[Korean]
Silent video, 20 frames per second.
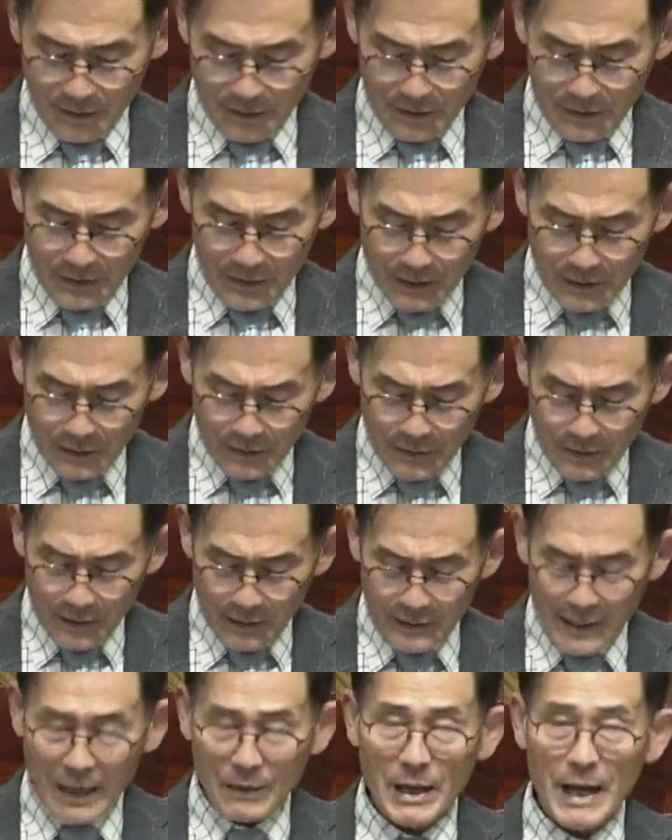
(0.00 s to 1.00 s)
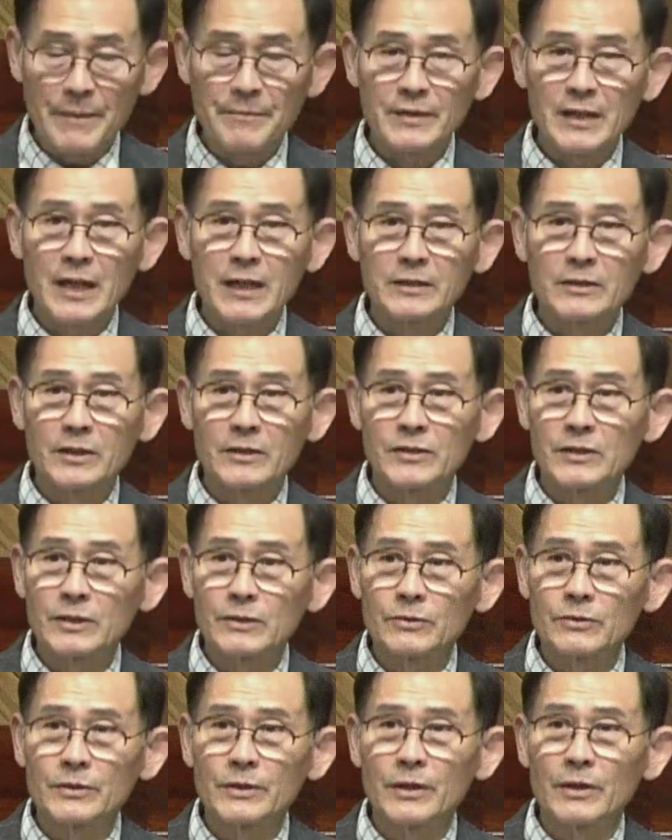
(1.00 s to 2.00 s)
친구요, 나와 함께 있던
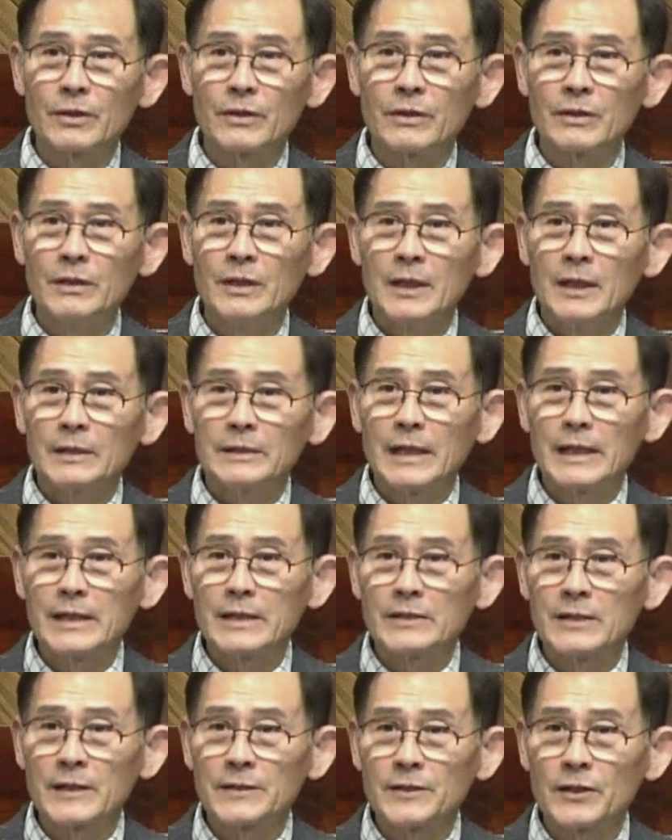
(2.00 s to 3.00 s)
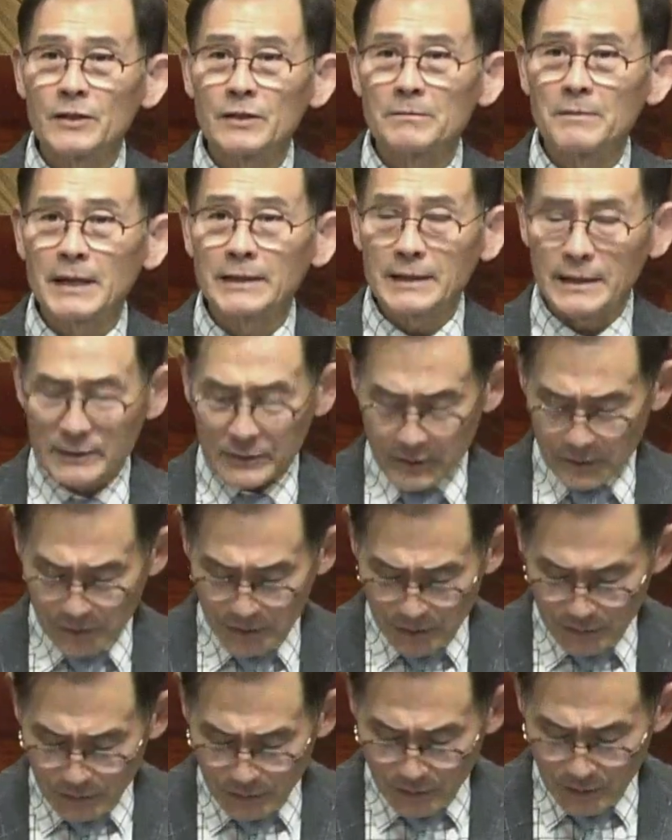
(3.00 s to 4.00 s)
친구요, 나의 재정을 맡았던
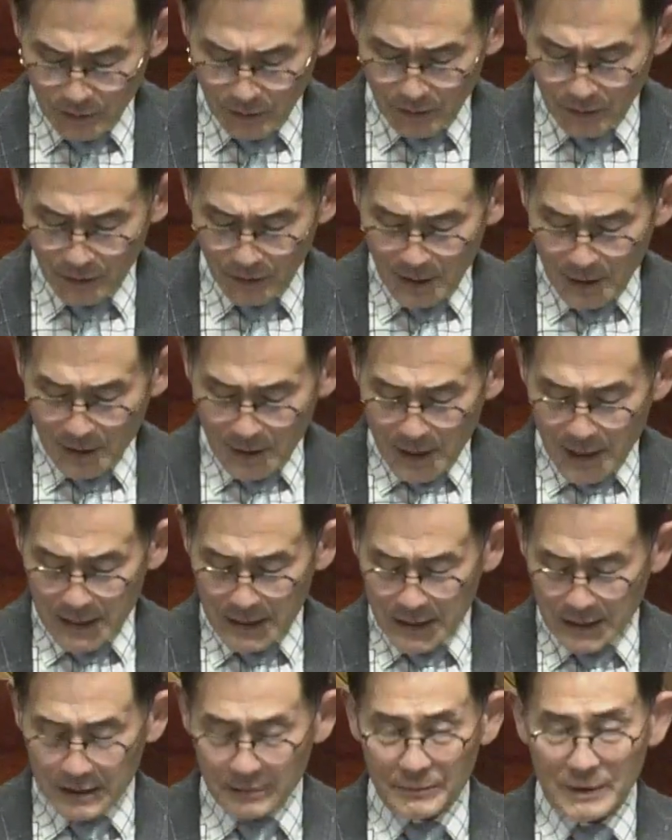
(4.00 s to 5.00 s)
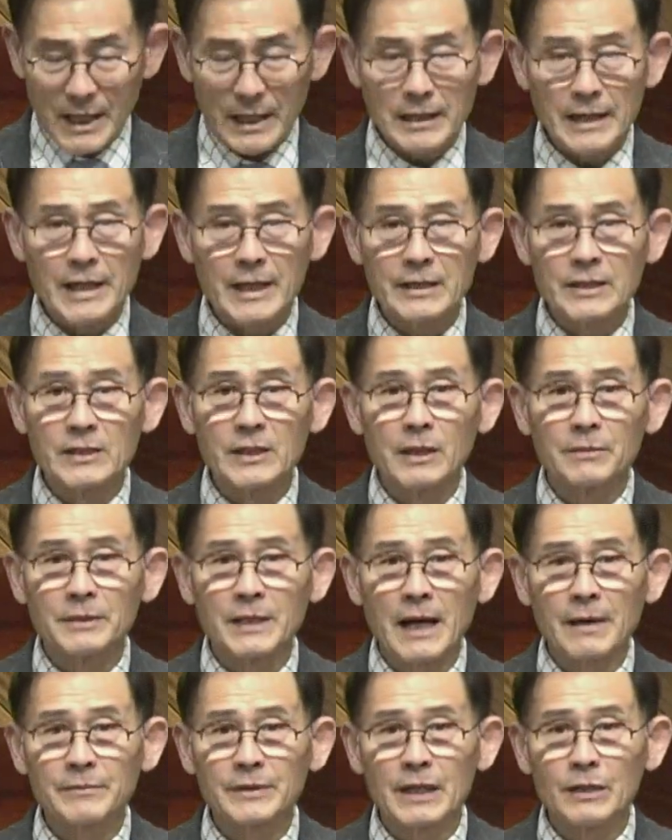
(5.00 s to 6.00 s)
친구요, 하나님 나라의 기업을
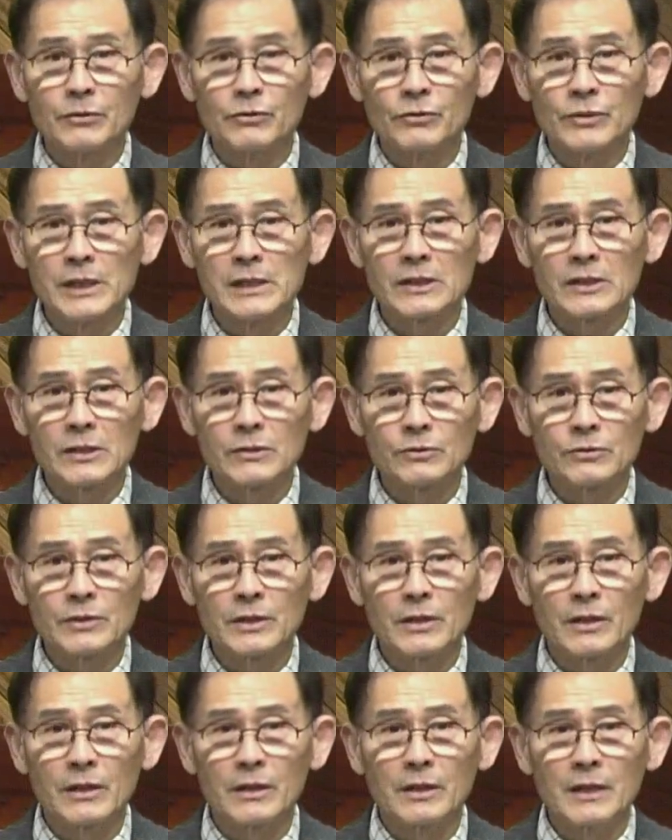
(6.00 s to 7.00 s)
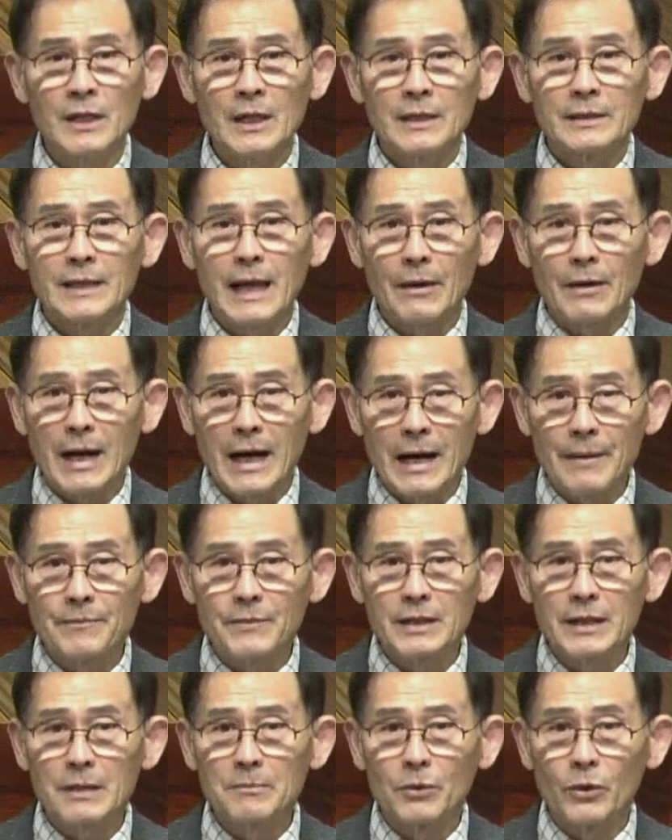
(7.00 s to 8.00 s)
함께 누릴 친구요, 나와
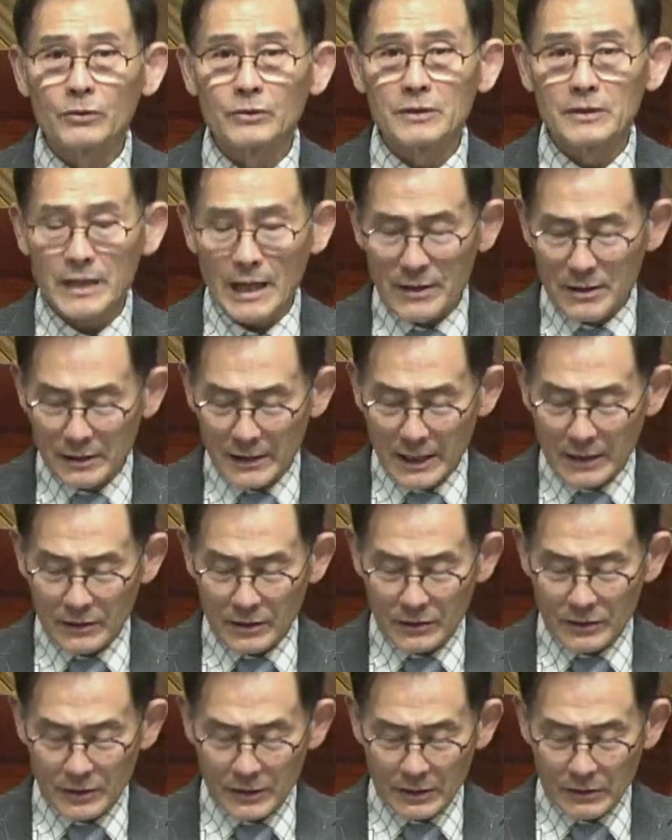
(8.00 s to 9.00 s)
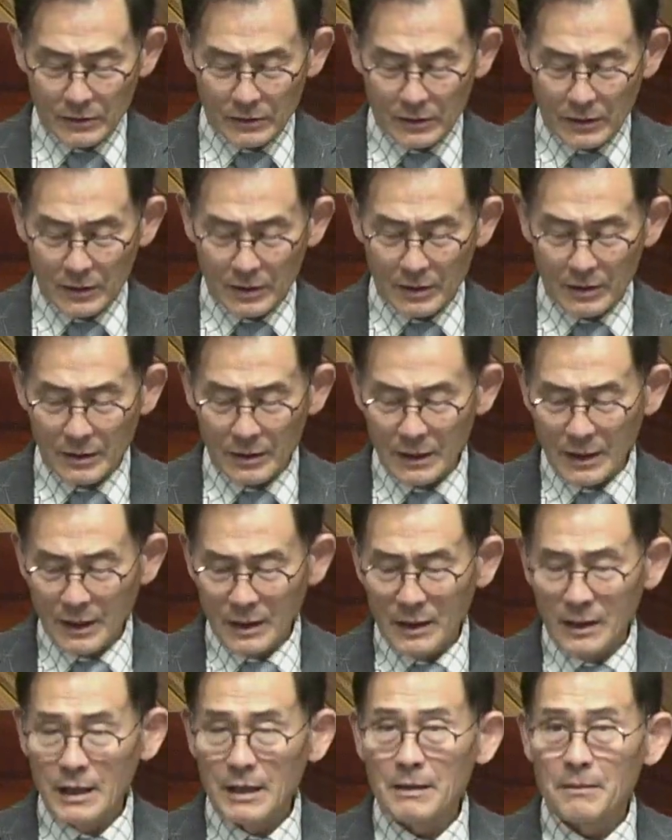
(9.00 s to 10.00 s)
함께 모든 사역을 했던 친구요.
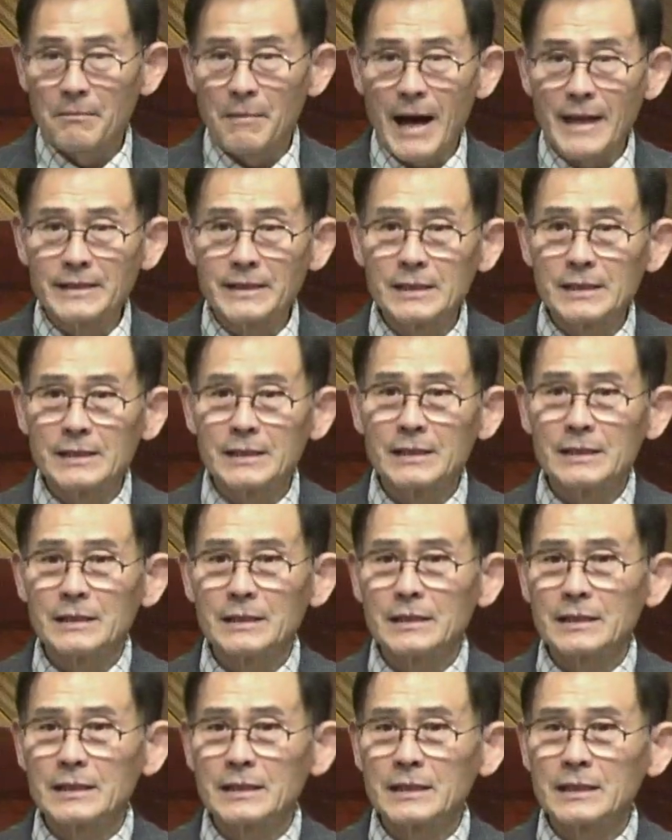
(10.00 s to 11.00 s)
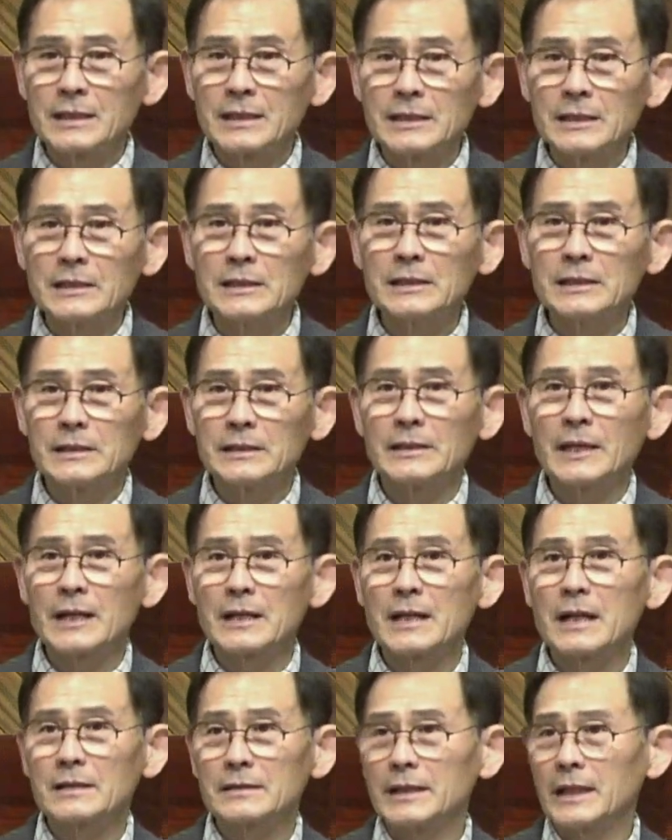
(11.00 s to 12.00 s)
만일 그
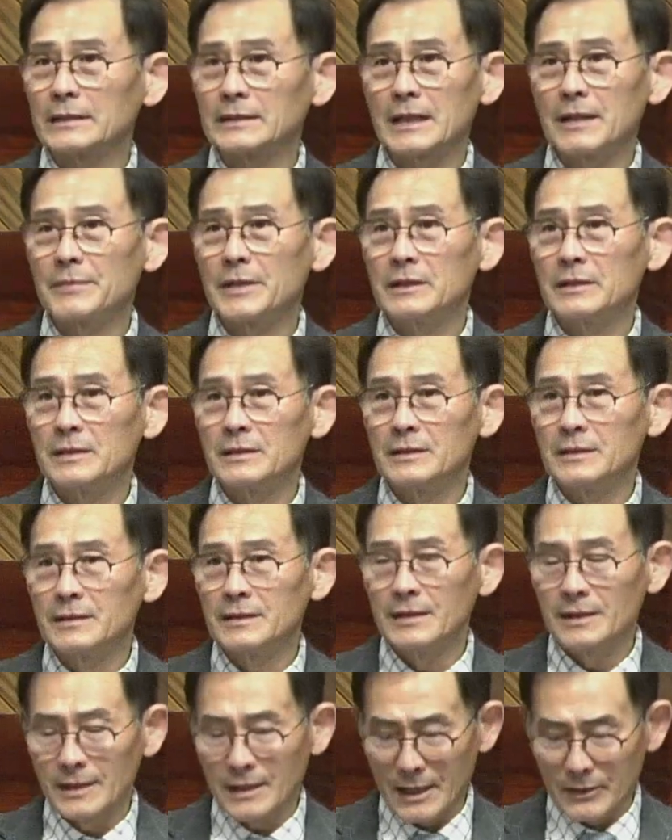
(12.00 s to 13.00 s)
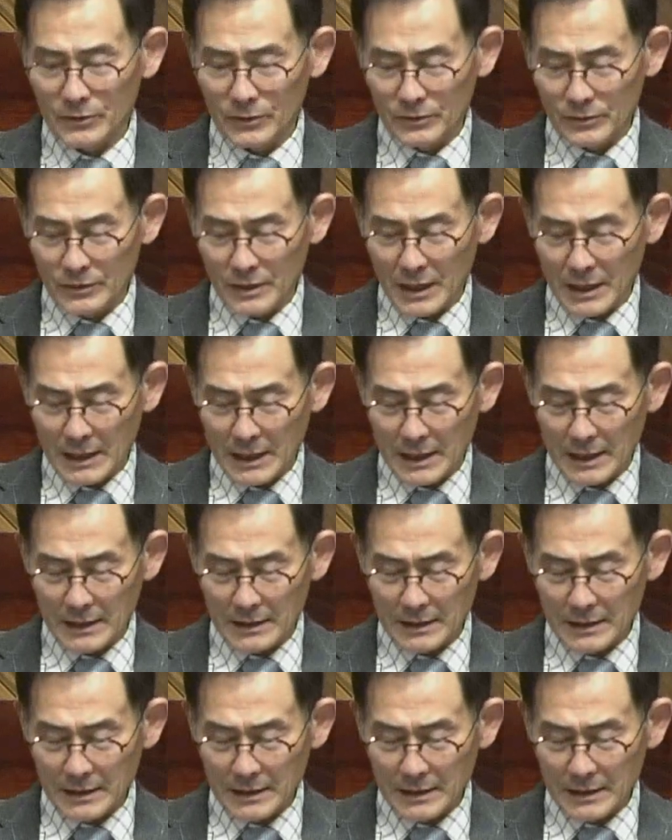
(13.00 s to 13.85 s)
생각을 했다면은 가론 유다가